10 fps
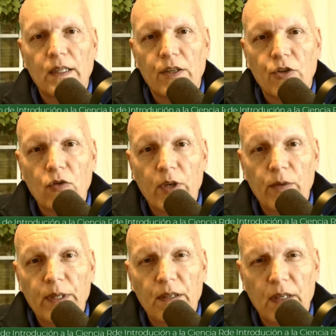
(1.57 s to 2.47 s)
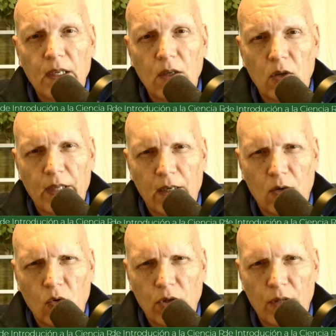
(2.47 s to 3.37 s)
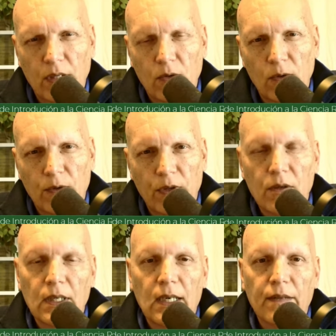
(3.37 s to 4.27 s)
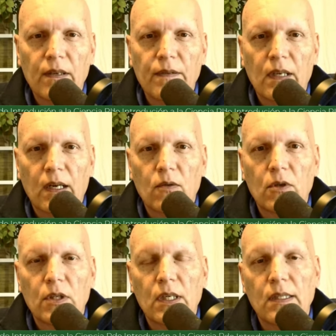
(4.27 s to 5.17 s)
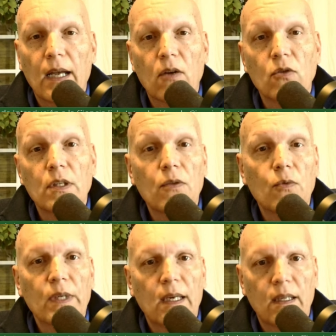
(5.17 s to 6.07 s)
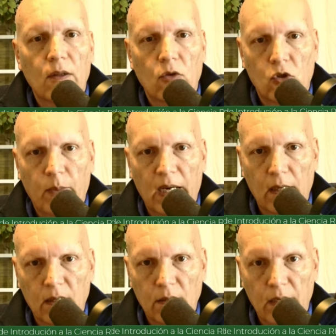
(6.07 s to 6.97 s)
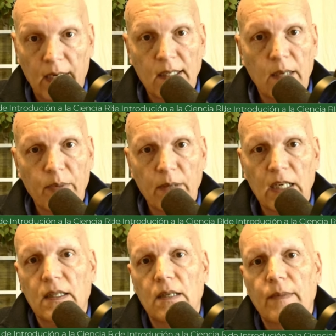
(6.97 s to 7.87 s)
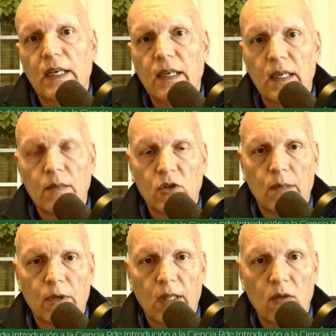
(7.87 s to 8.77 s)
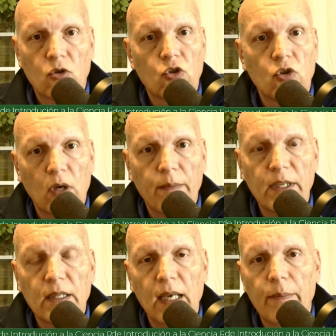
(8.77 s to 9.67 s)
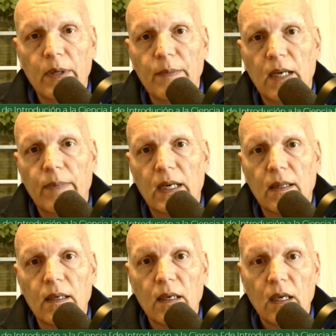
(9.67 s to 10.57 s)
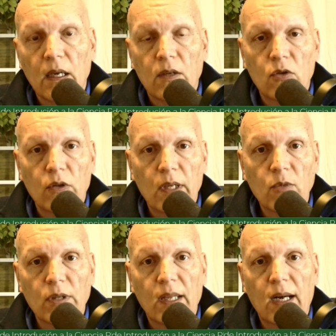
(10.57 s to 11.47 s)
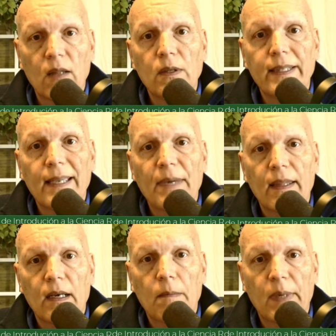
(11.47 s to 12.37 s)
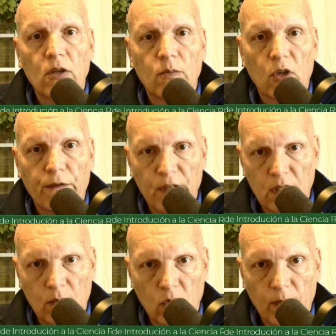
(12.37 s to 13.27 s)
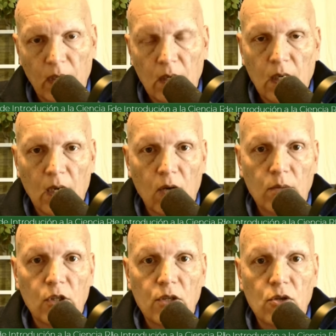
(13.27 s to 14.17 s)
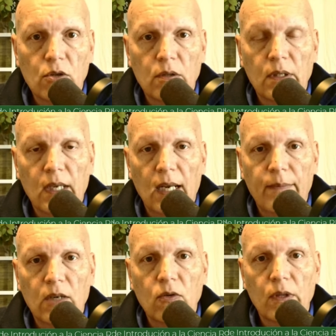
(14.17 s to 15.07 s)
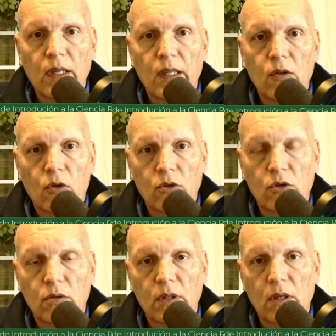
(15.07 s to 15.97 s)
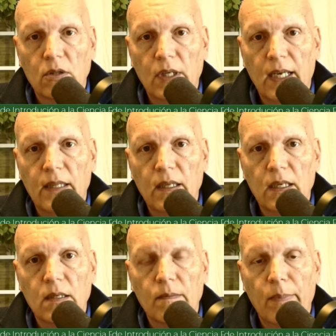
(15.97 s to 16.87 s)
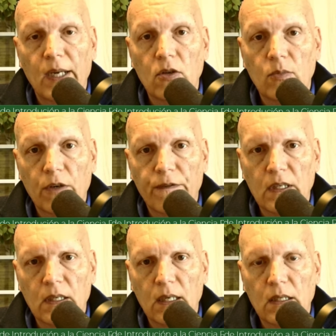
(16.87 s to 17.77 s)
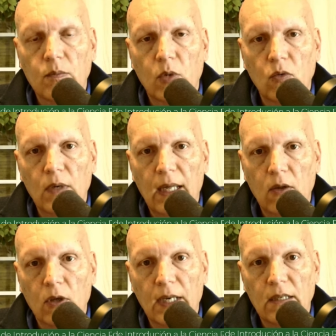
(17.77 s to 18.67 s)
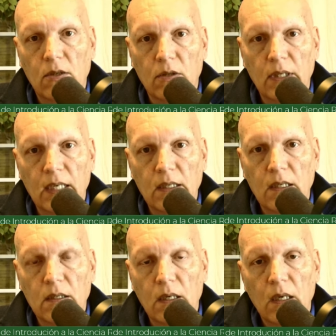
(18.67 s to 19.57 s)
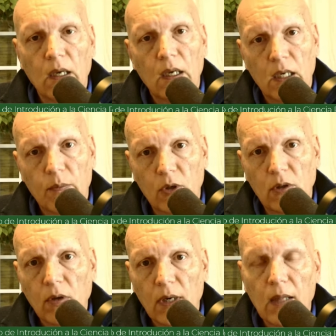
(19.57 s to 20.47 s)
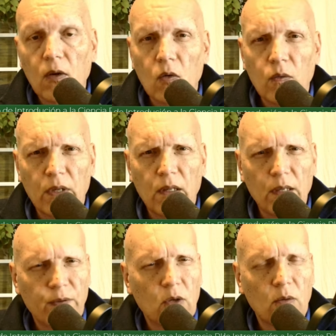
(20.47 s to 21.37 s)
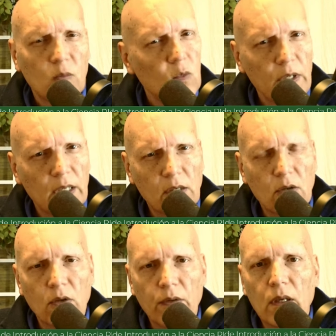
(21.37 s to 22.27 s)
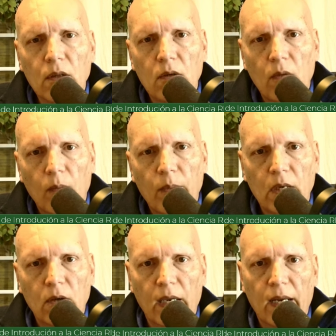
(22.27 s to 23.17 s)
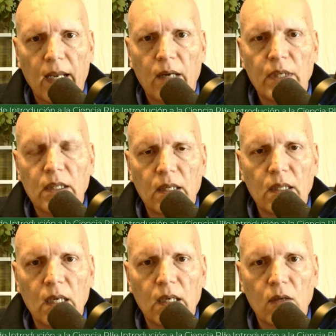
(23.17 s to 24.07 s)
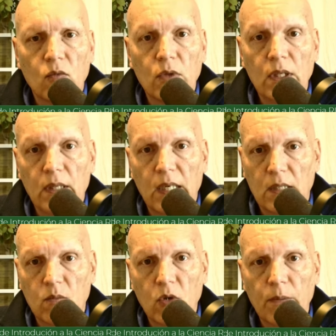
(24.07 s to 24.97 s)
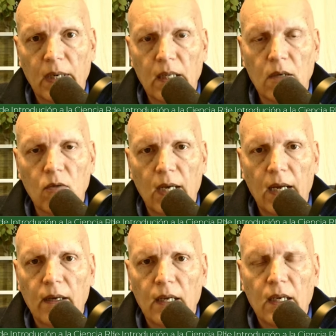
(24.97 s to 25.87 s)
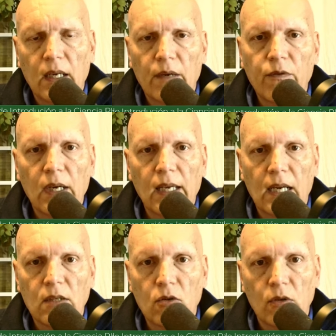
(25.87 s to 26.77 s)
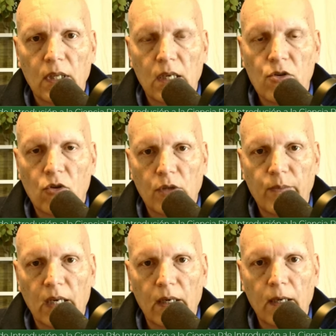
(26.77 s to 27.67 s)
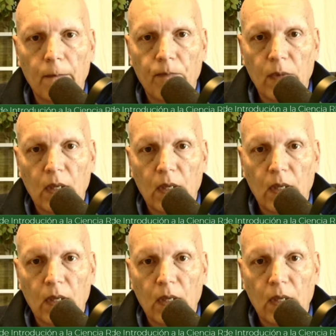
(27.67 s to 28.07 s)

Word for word: la sesión número 25 del curso de Introducción a la Ciencia Rigurosa está constituida de dos partes. En esta primera semana hemos abordado solamente la primera parte, donde hemos cerrado el tema del pleomorfismo. Y lo hemos hecho de la mano de dos de los grandes pleomorfistas. Por un lado, Gaston Nassens y por otro lado, un científico muy desconocido, pero que realmente tiene un interés muy particular, que fue el caso de George Merkel.